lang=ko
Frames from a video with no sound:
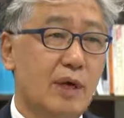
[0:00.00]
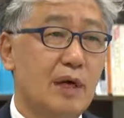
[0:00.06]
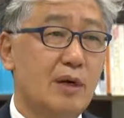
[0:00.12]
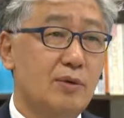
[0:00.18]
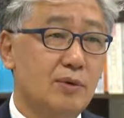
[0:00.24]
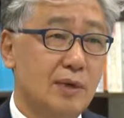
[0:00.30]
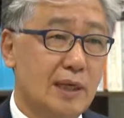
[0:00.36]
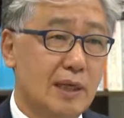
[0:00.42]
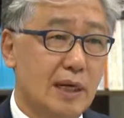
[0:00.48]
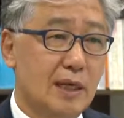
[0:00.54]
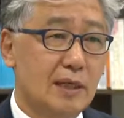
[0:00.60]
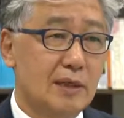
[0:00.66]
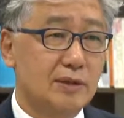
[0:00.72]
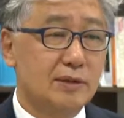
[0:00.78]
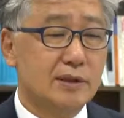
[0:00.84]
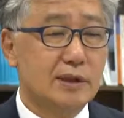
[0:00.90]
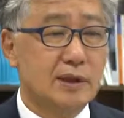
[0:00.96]
활용해
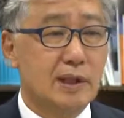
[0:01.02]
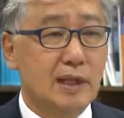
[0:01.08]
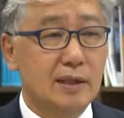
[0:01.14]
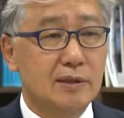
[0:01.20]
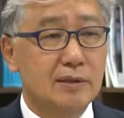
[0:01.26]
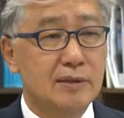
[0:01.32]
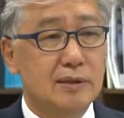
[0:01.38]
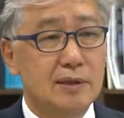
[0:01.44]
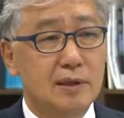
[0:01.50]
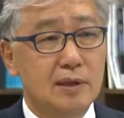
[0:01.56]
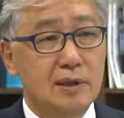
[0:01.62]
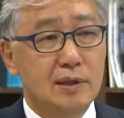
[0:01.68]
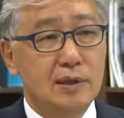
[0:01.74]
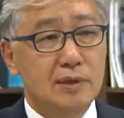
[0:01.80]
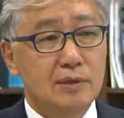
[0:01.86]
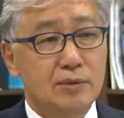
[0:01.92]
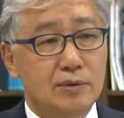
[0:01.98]
나갈 것인가 하는
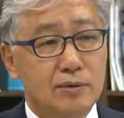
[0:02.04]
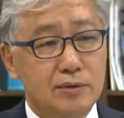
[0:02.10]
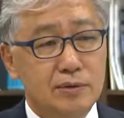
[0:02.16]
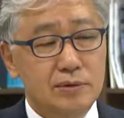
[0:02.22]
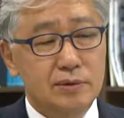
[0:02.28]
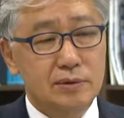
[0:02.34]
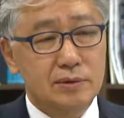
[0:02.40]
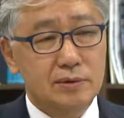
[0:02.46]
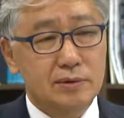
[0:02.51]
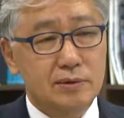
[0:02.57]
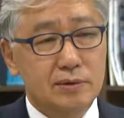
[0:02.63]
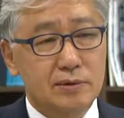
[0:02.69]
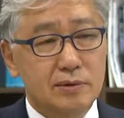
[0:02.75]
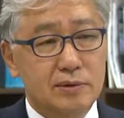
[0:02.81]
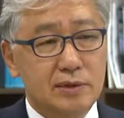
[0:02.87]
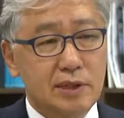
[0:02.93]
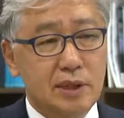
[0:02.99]
또는
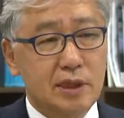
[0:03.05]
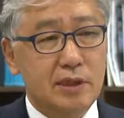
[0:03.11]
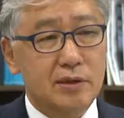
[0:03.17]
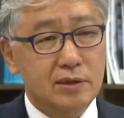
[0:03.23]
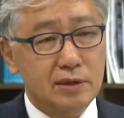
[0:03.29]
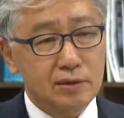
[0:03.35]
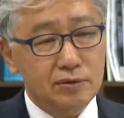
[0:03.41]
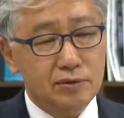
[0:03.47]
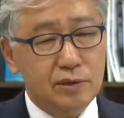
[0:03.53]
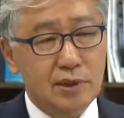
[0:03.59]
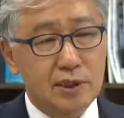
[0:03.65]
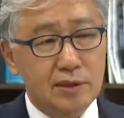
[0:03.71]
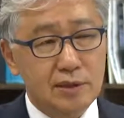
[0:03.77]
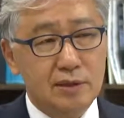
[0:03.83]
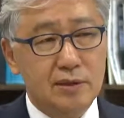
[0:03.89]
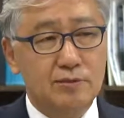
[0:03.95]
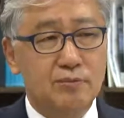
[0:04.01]
음, 세계적인
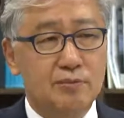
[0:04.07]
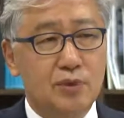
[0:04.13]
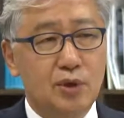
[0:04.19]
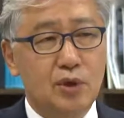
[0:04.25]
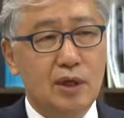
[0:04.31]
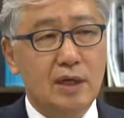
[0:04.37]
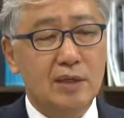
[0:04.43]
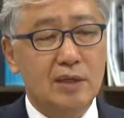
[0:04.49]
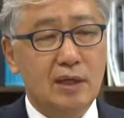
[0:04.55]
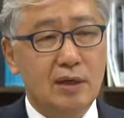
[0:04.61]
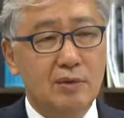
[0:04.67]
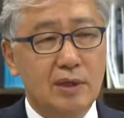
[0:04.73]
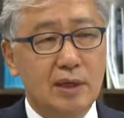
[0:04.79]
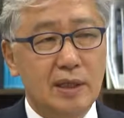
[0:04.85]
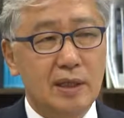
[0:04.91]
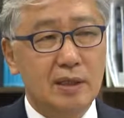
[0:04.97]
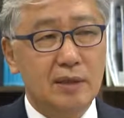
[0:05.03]
국가적인 변화의
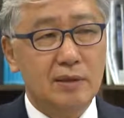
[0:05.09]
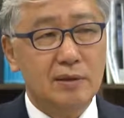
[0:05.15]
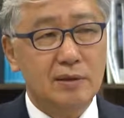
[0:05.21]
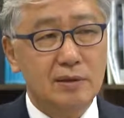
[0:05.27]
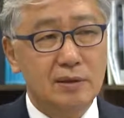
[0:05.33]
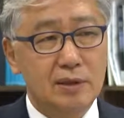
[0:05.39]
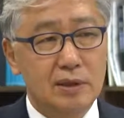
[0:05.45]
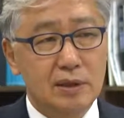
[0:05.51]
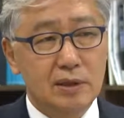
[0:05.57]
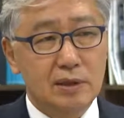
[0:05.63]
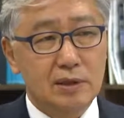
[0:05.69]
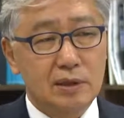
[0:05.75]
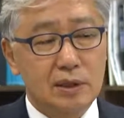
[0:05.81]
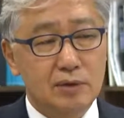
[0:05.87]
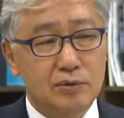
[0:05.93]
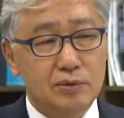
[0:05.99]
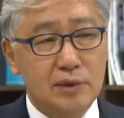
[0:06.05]
상황에서
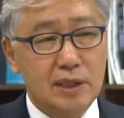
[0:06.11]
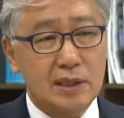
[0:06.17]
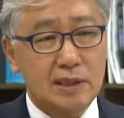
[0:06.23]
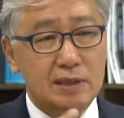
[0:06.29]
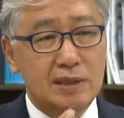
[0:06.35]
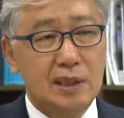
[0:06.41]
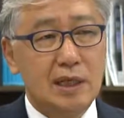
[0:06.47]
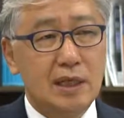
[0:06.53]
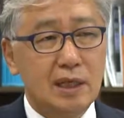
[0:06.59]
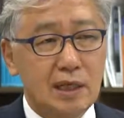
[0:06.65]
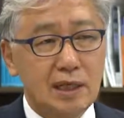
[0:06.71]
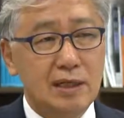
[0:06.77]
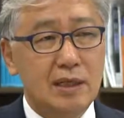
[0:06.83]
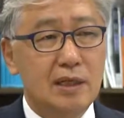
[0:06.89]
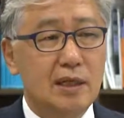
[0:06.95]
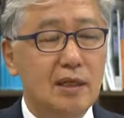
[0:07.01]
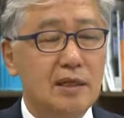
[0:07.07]
예, 우리가
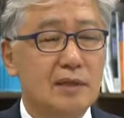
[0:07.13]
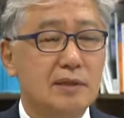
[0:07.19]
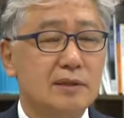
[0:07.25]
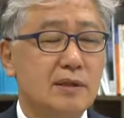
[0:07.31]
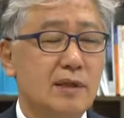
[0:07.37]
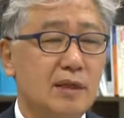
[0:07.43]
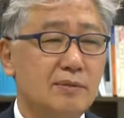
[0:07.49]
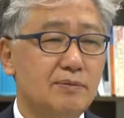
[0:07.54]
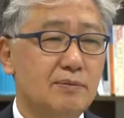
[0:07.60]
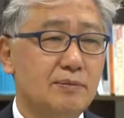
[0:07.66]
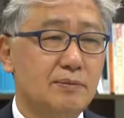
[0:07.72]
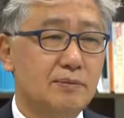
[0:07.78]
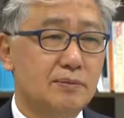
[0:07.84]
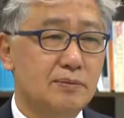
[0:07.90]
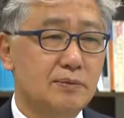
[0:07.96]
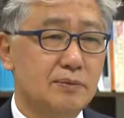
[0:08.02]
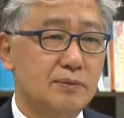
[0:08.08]
지향해야 될 그런
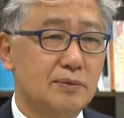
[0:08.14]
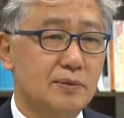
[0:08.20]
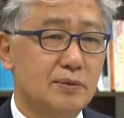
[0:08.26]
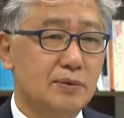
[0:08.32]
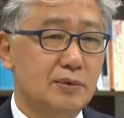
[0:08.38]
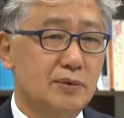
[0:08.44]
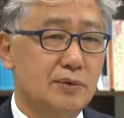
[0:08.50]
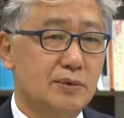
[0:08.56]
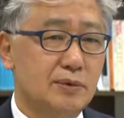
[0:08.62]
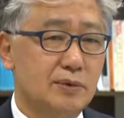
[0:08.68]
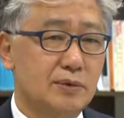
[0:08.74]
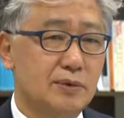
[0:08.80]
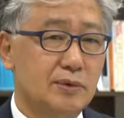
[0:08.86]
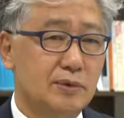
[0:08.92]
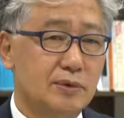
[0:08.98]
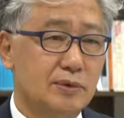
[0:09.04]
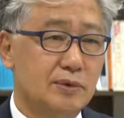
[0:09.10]
음, 그
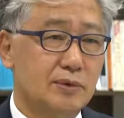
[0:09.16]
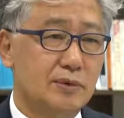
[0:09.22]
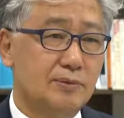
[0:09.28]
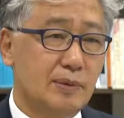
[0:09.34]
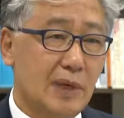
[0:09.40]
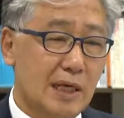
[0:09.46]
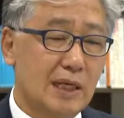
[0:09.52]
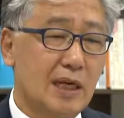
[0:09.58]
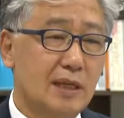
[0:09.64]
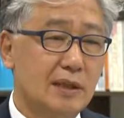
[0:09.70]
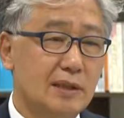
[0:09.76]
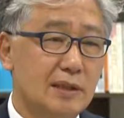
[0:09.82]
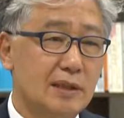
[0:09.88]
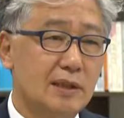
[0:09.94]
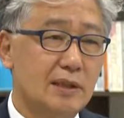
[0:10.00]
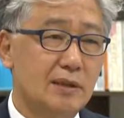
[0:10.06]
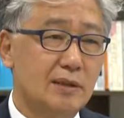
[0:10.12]
어,
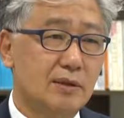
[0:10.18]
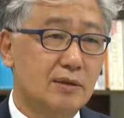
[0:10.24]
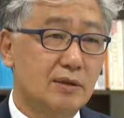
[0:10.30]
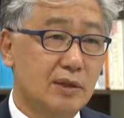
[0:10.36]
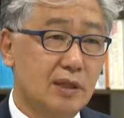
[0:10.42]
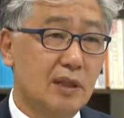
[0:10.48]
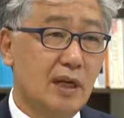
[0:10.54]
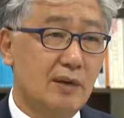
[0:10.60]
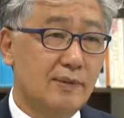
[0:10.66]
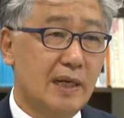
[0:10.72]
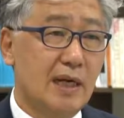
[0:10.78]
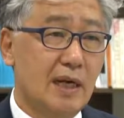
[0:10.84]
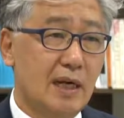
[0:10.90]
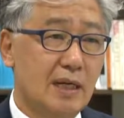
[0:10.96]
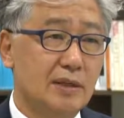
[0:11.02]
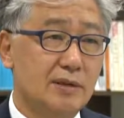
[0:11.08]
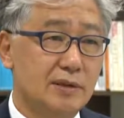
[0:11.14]
방향을 어떻게
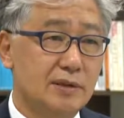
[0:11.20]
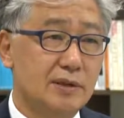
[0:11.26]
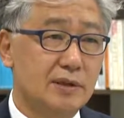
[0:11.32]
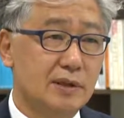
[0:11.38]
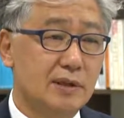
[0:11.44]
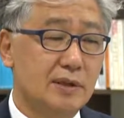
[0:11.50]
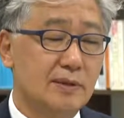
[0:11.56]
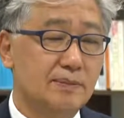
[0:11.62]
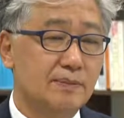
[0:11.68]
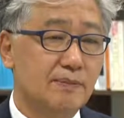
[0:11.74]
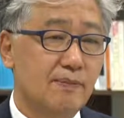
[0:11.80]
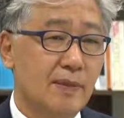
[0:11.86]
잡아나갈 것인지